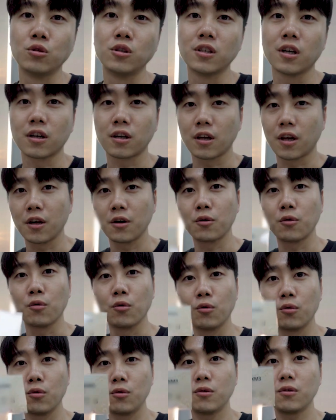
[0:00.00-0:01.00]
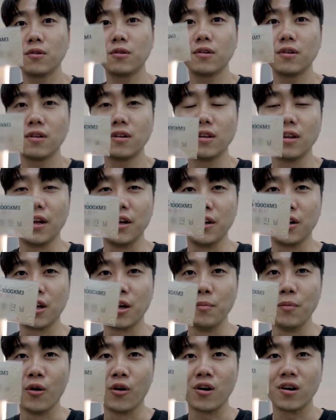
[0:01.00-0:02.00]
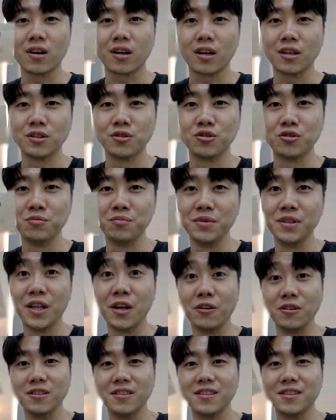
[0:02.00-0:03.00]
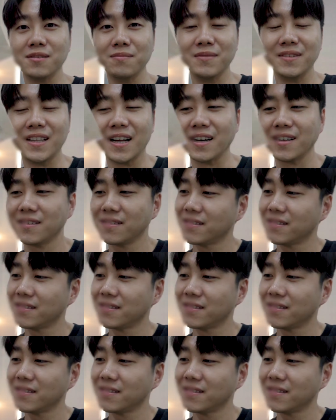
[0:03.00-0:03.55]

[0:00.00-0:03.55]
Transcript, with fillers: 도착했고 네 이렇게 명함까지 준비되어 있습니다